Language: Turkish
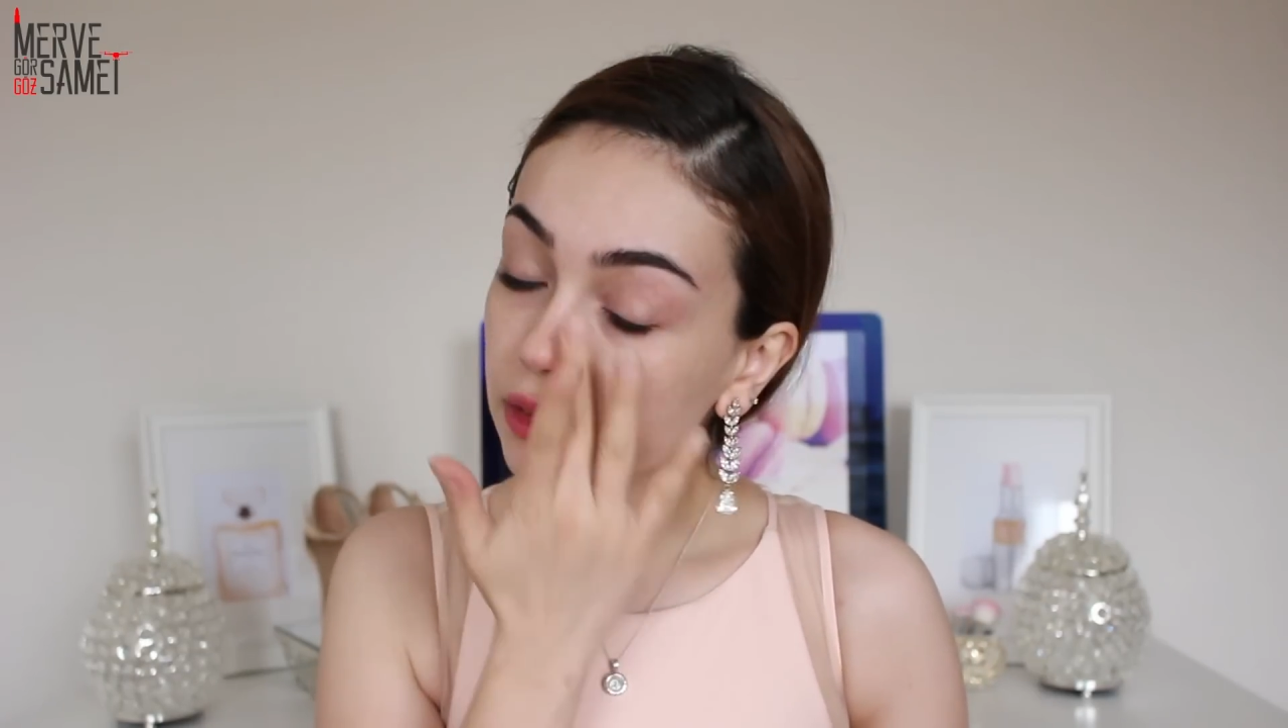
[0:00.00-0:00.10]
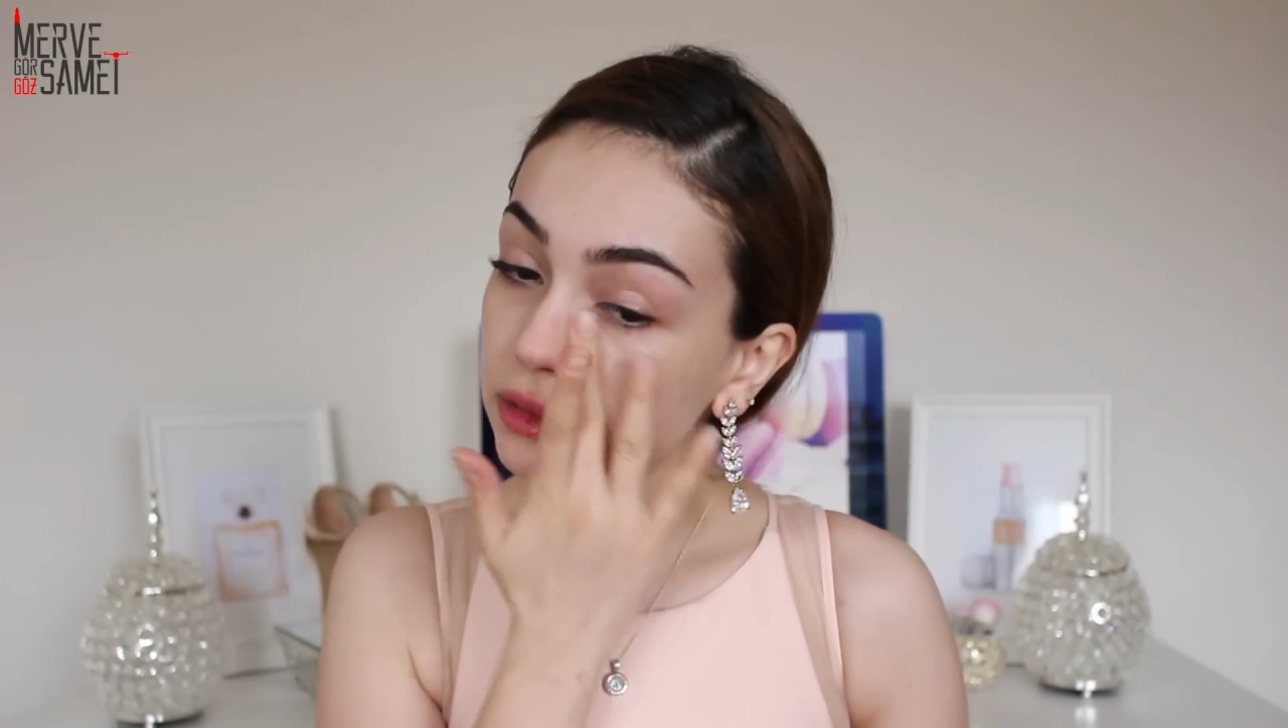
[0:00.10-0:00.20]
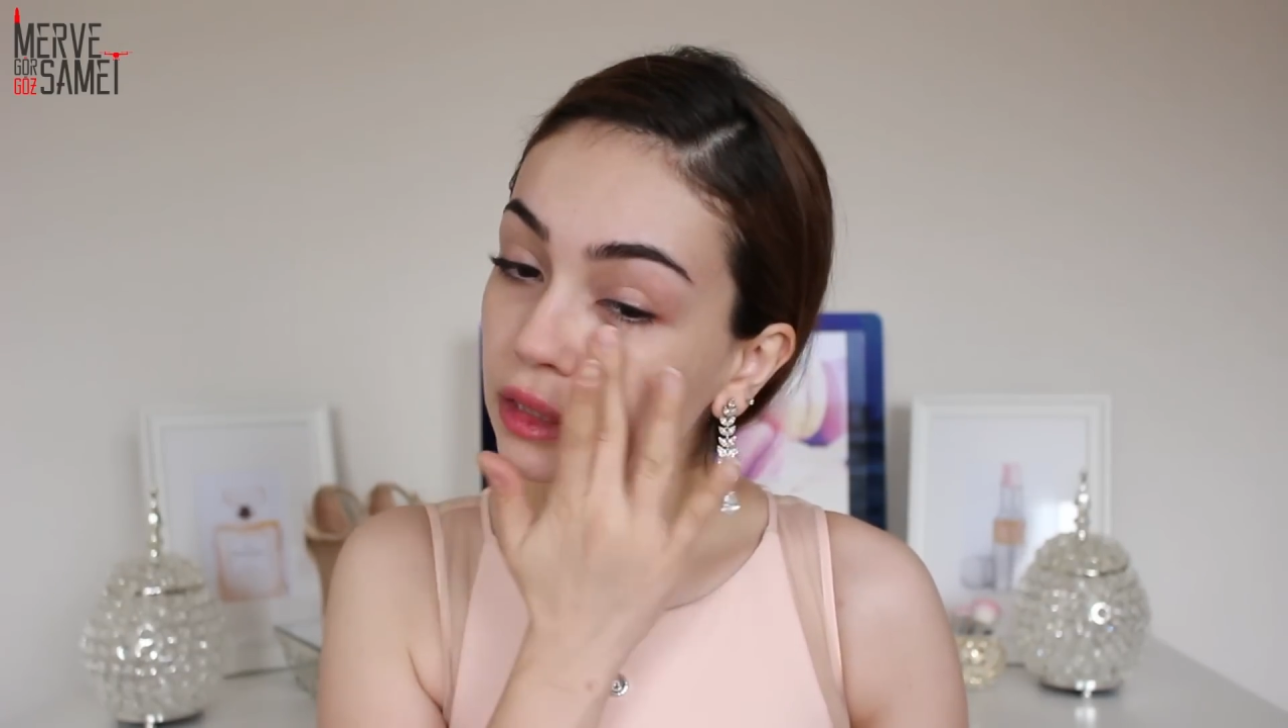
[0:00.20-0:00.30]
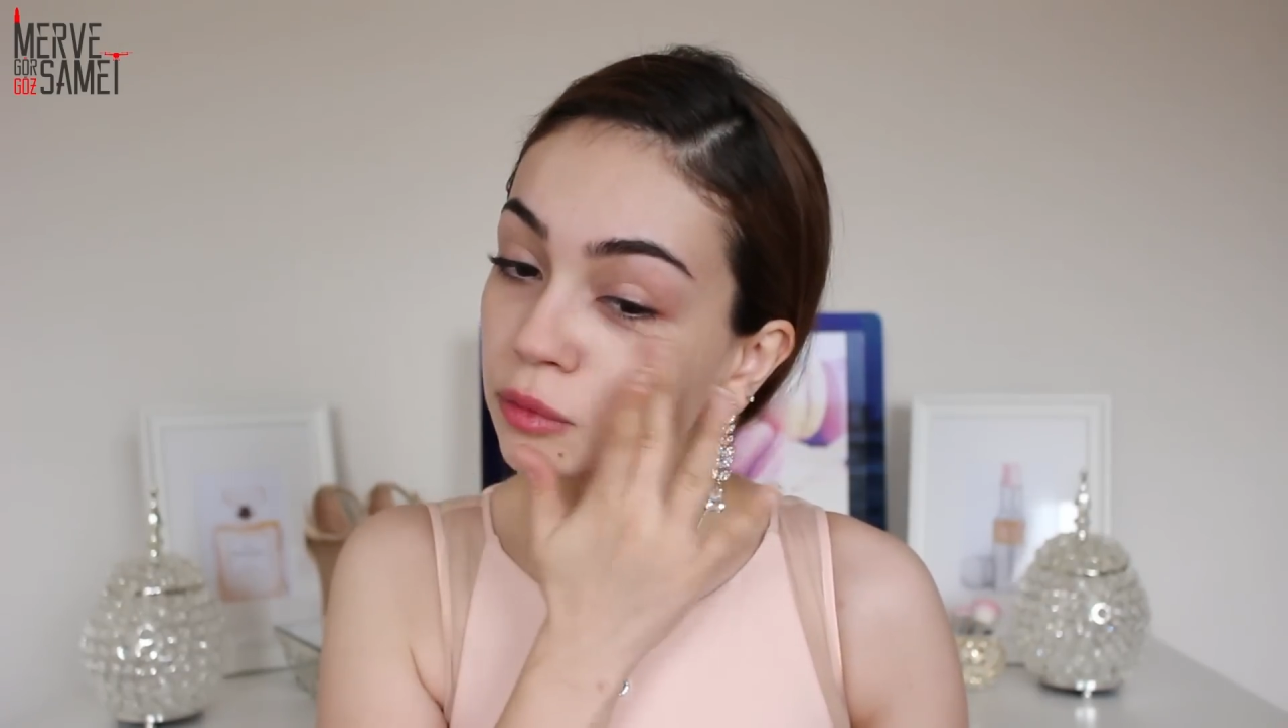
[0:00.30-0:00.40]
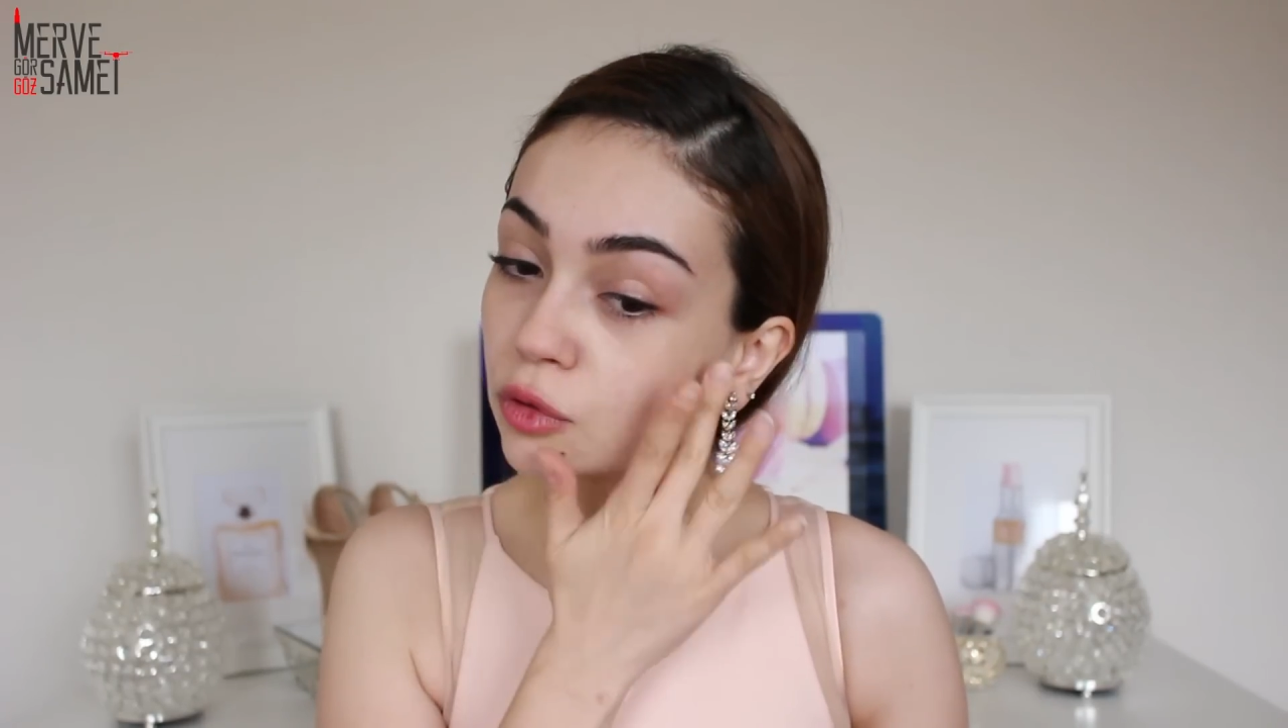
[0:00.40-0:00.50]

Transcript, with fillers: Tam